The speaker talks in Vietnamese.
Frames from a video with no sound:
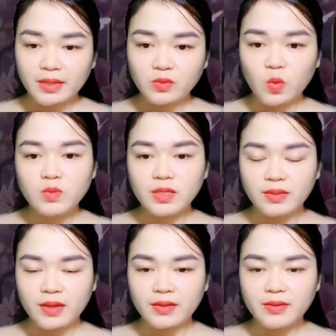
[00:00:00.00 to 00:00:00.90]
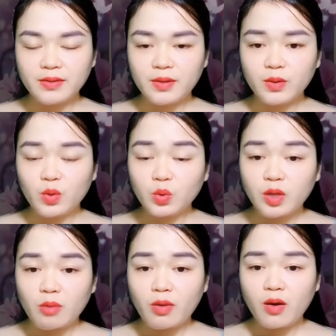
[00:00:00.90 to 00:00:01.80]
Giang Yến cũng nhìn thấy,
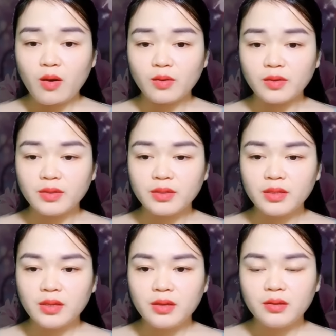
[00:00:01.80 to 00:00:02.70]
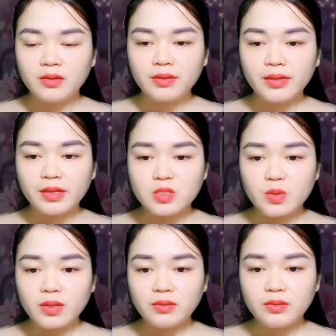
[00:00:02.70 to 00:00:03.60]
cô tò mò hỏi.
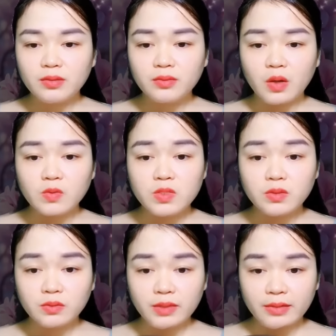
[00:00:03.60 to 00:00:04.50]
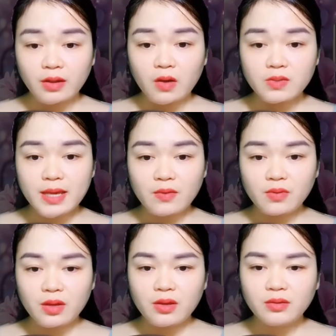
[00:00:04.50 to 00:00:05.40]
Cẩn Xuyên, cậu chưa từng đến đó
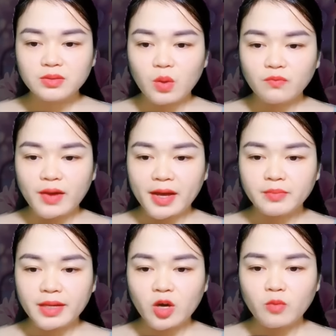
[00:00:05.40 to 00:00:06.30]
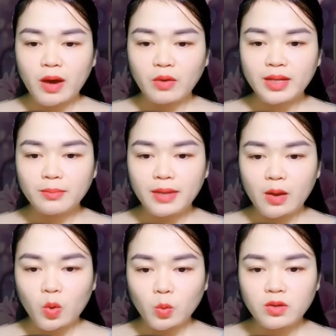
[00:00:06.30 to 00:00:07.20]
sao? Không phải mẹ cậu bảo
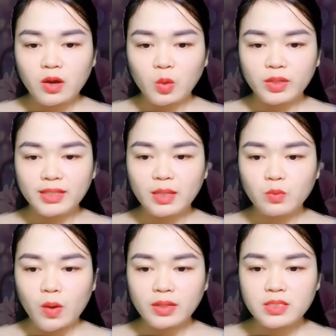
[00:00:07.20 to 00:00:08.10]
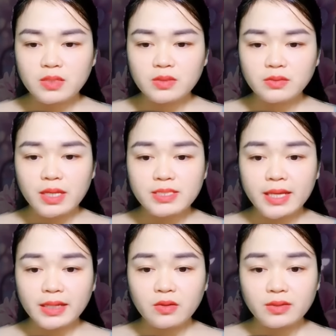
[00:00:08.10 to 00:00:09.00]
năm nào cũng đưa cậu đến tham quan trước những
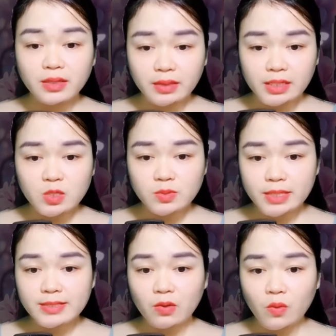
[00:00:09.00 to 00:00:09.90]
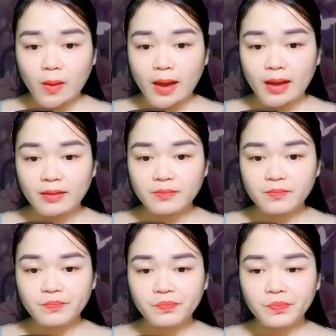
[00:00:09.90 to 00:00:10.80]
địa danh được nhắc đến trong sách giáo khoa à?